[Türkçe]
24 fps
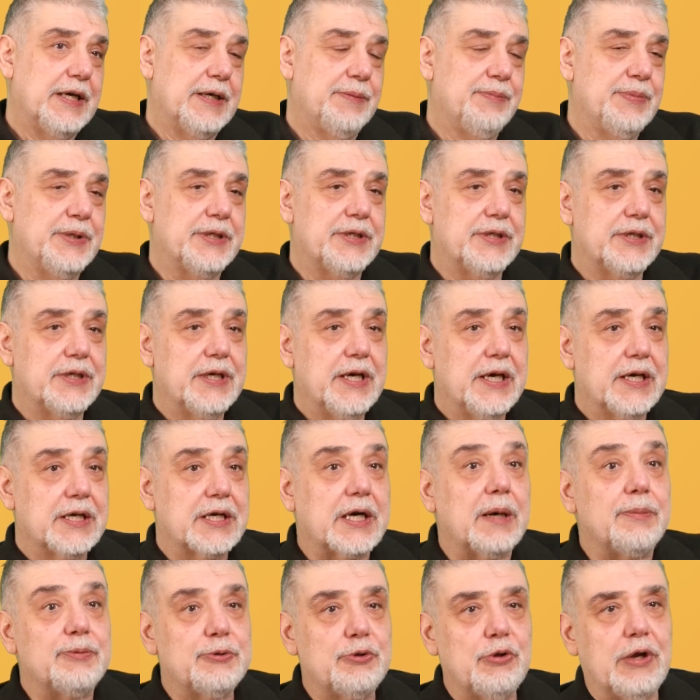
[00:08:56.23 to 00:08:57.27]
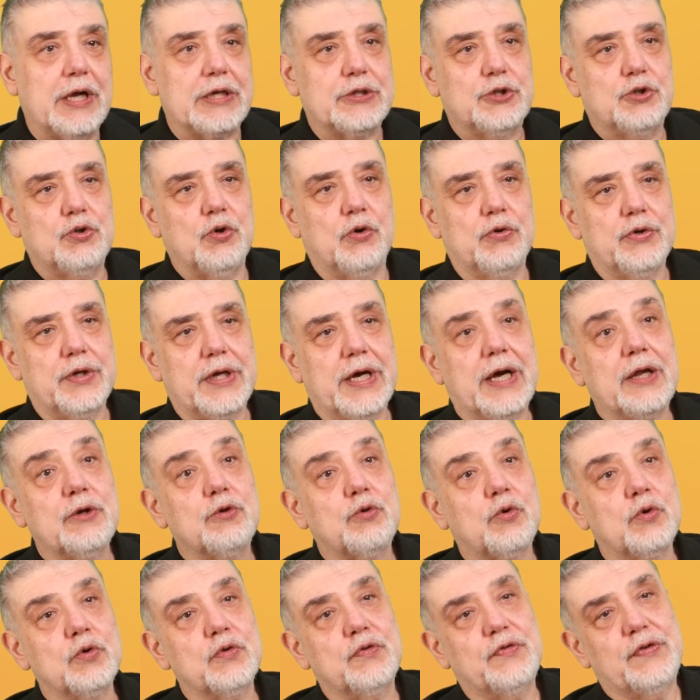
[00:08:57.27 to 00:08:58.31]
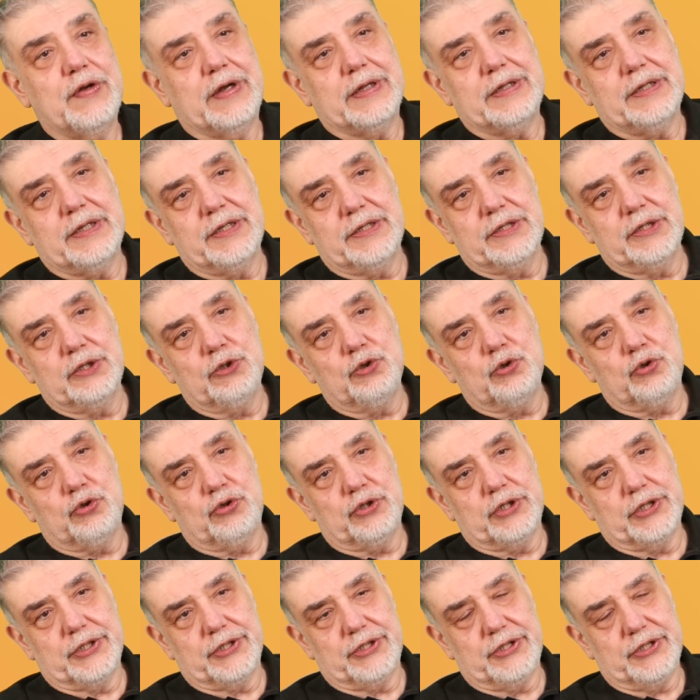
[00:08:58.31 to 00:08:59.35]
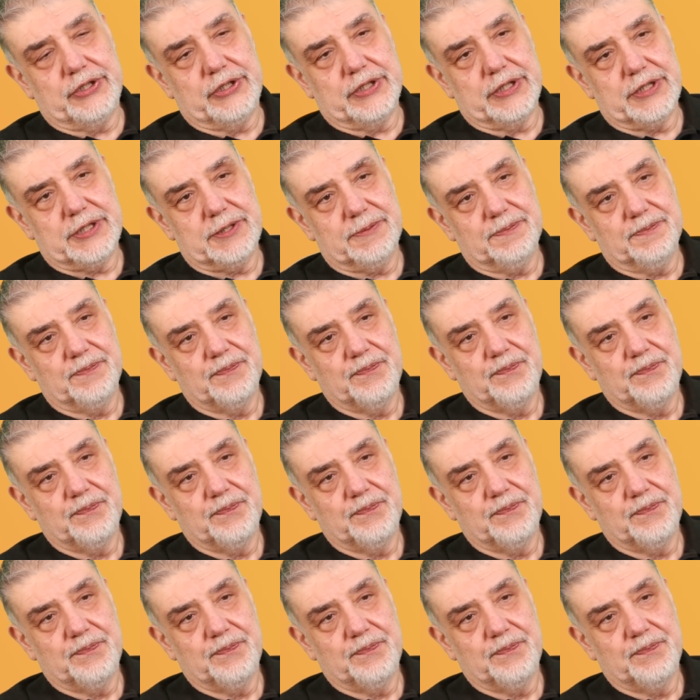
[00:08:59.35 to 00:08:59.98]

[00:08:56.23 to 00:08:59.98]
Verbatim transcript: bir kapitülasyon yani konut fiyatlarında düşüş yaşayacağız.